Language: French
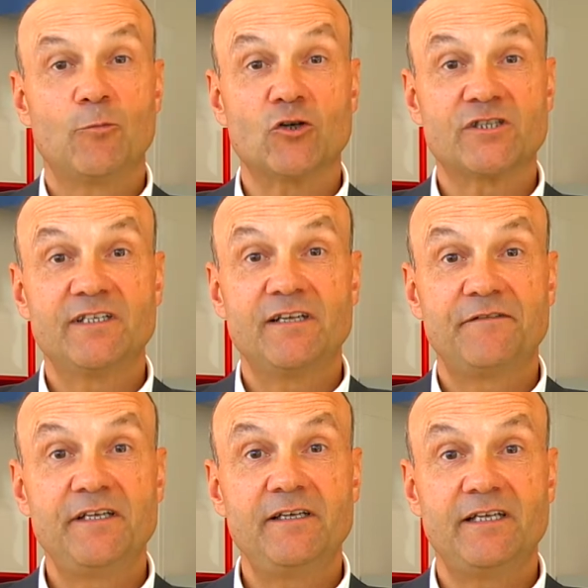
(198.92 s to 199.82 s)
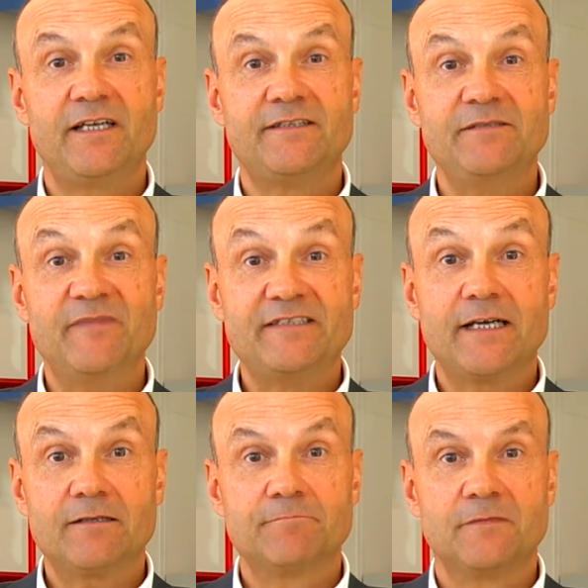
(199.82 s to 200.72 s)
prochain défi, il est
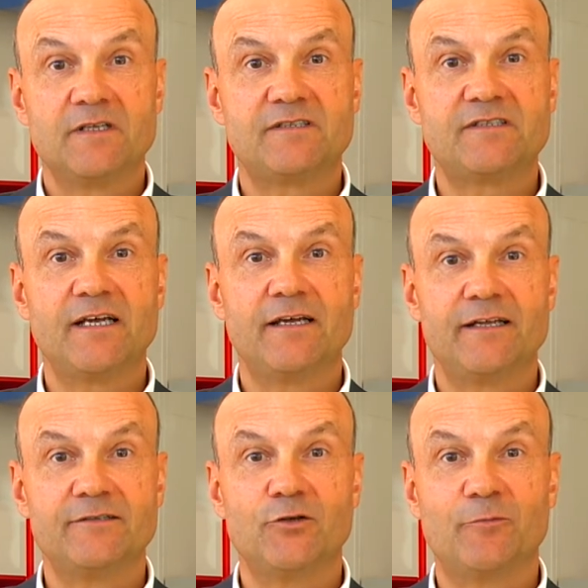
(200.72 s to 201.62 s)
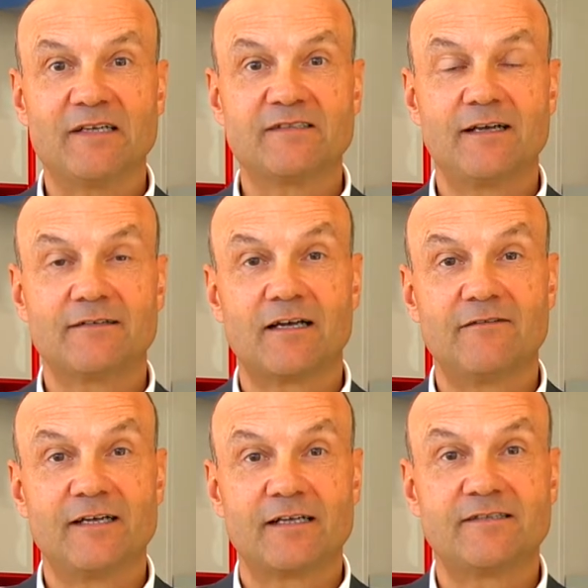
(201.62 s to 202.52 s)
immédiat, c'est de passer à
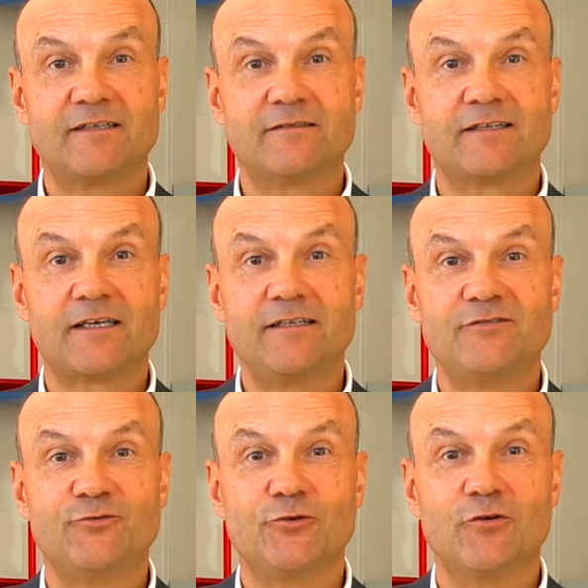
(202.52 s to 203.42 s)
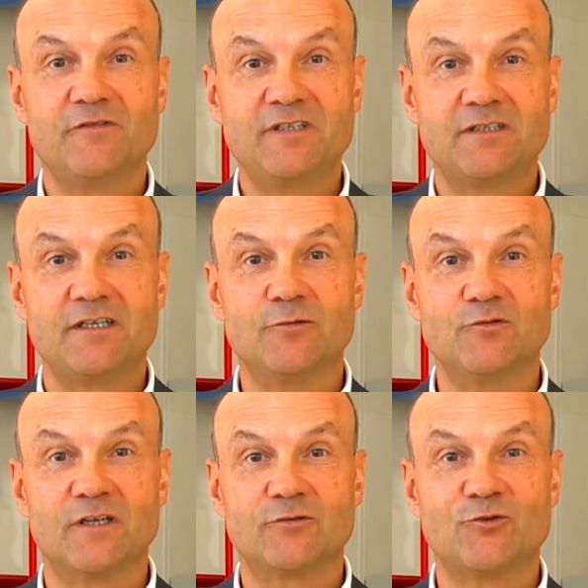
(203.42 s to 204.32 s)
travers cette crise du Covid qui
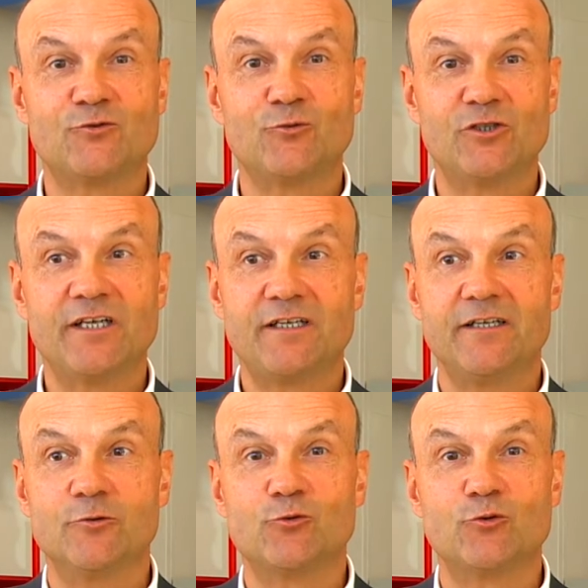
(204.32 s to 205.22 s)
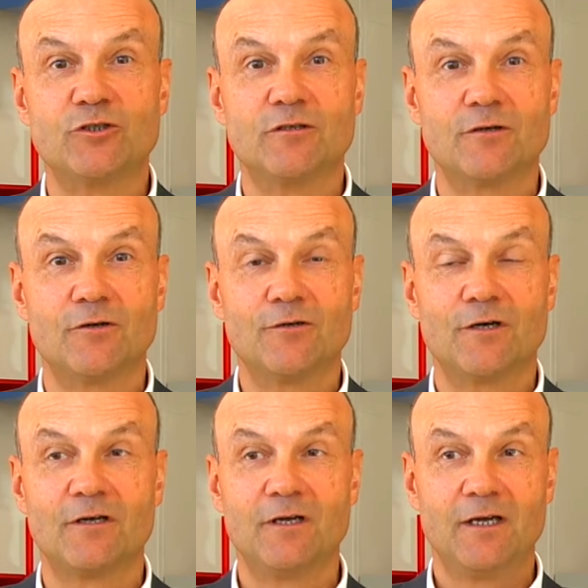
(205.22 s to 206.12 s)
nous a tous touchés, qui nous touche encore.
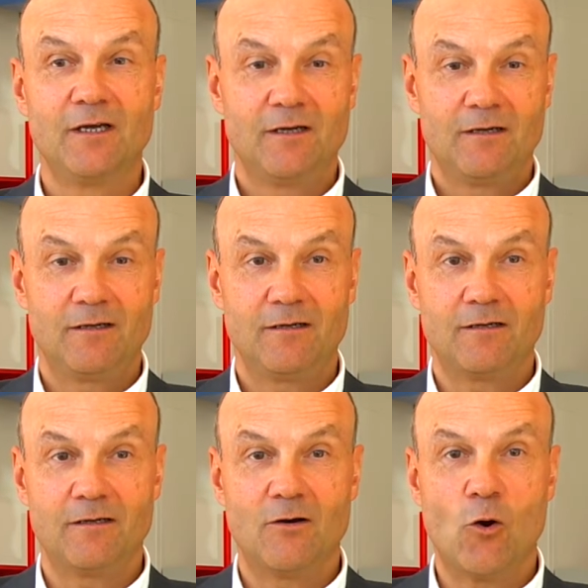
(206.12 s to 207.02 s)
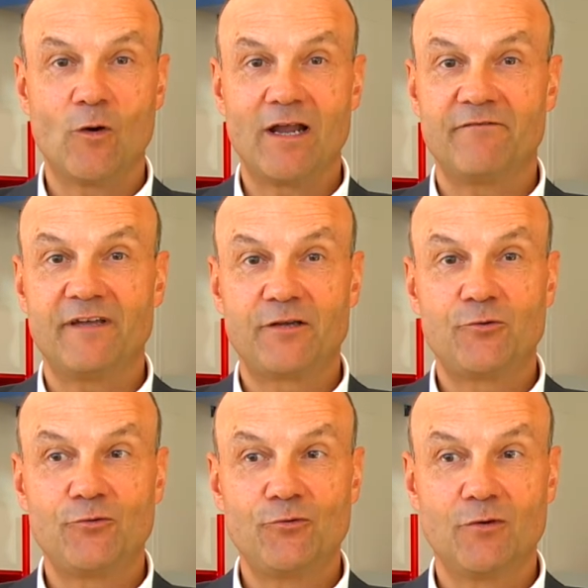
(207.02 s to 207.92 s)
Euh, on l'a
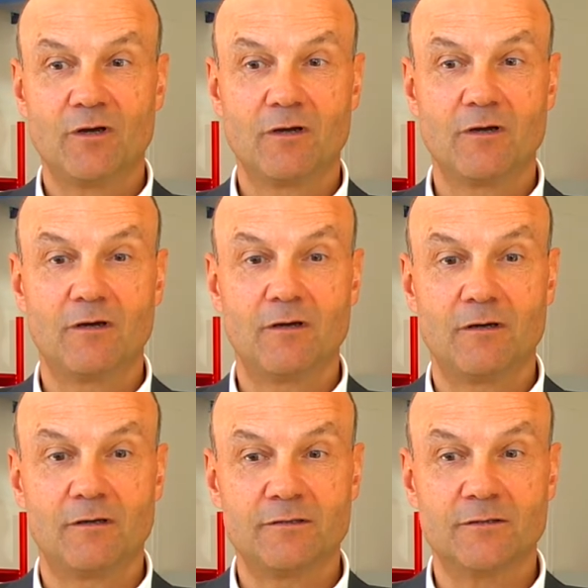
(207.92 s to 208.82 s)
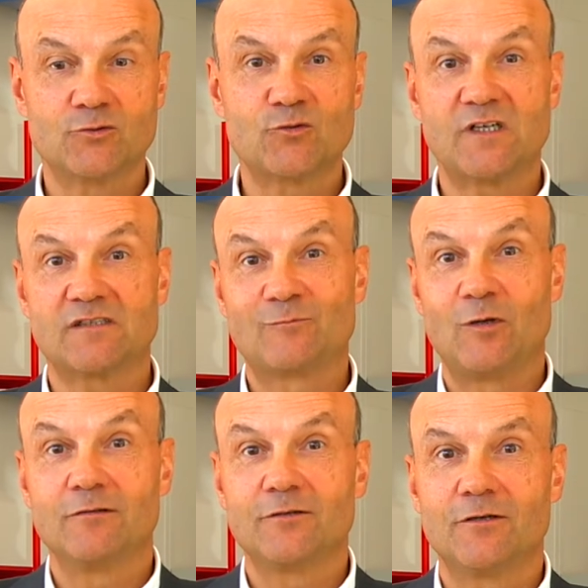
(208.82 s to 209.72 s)
vécu euh, dans toute sa
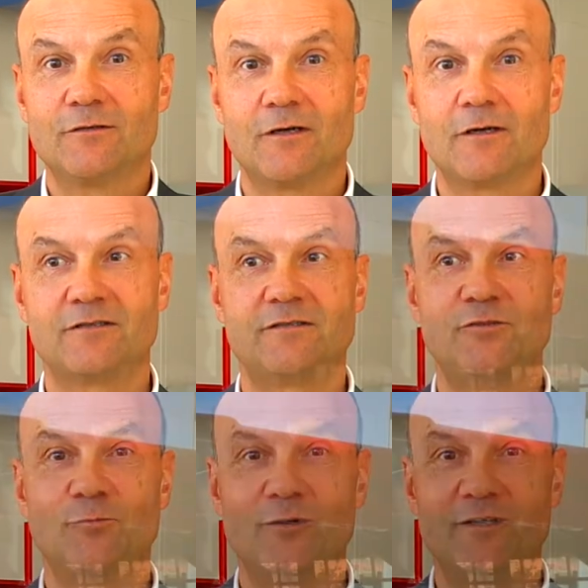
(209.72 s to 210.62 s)
splendeur, si je peux le